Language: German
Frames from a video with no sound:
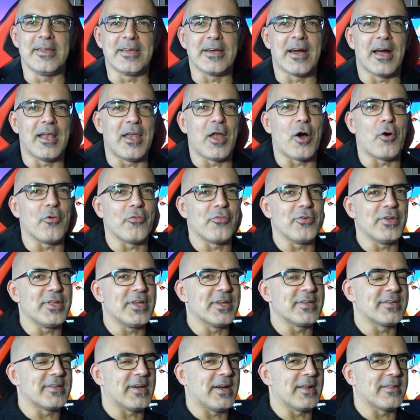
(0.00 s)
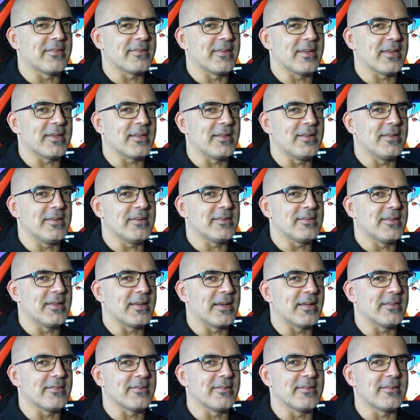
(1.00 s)
Die Dinger laufen hier tatsächlich
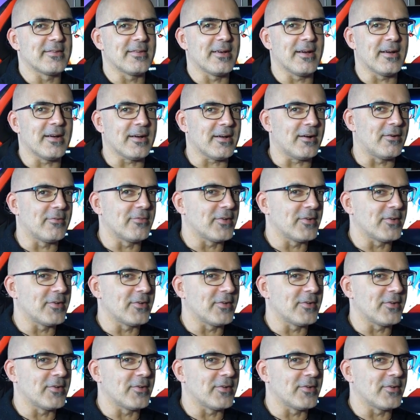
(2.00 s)
den ganzen Tag.